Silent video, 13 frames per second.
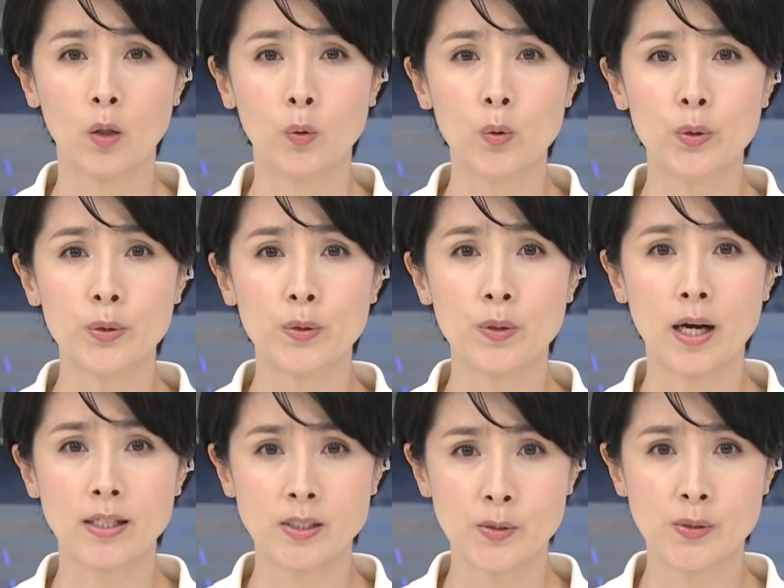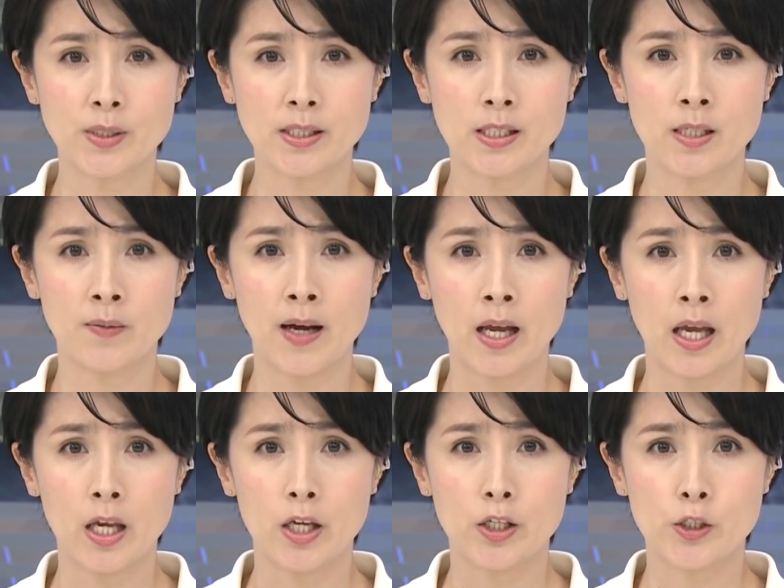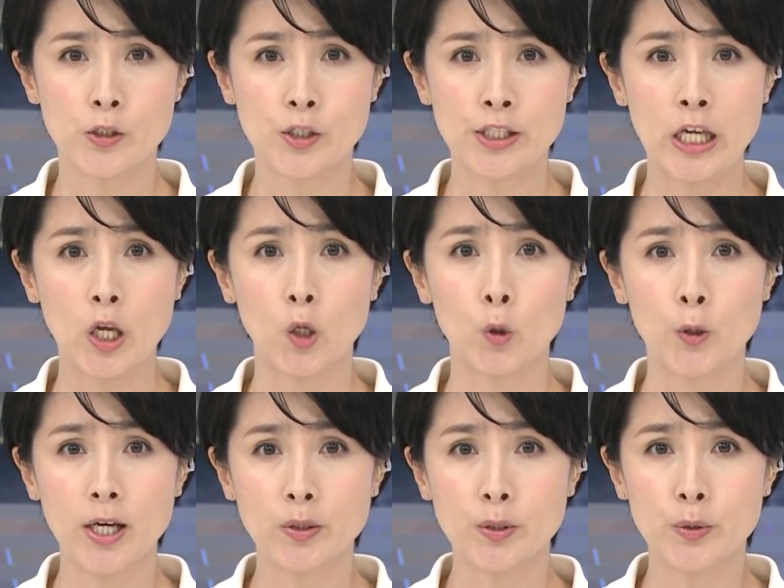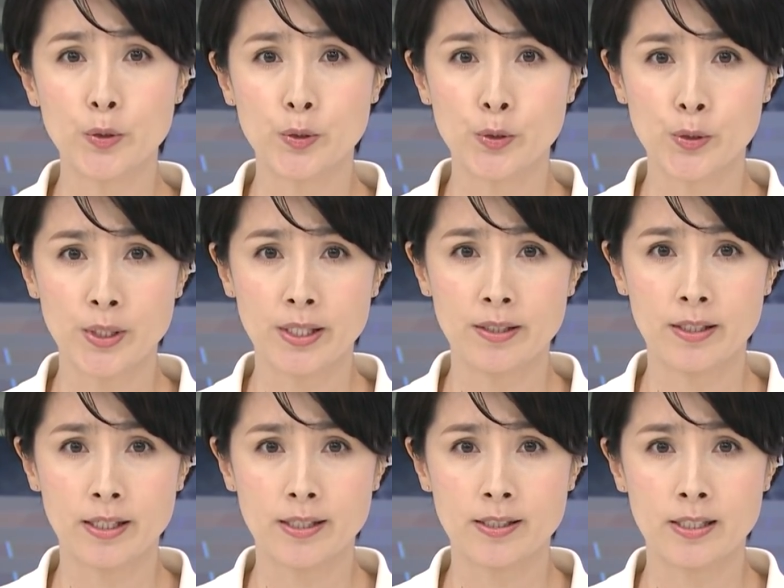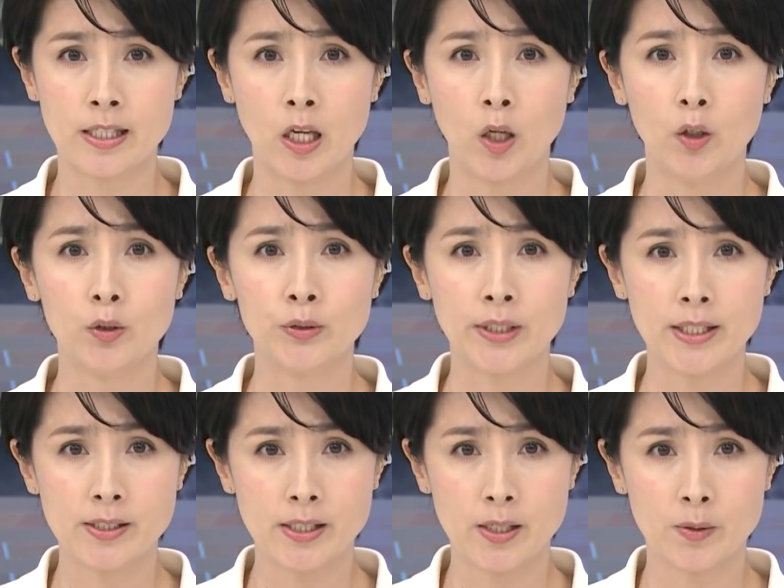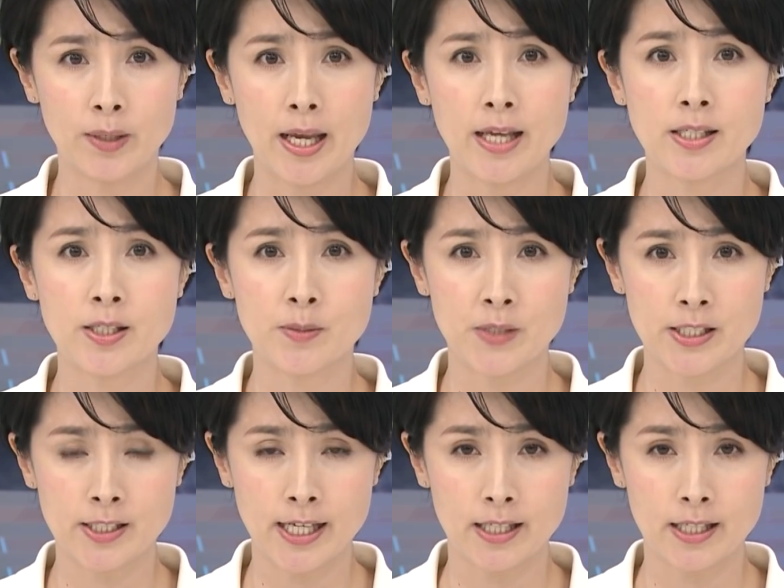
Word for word: 東京・八王子市ではすぐに予約の上限に達し受付を停止しました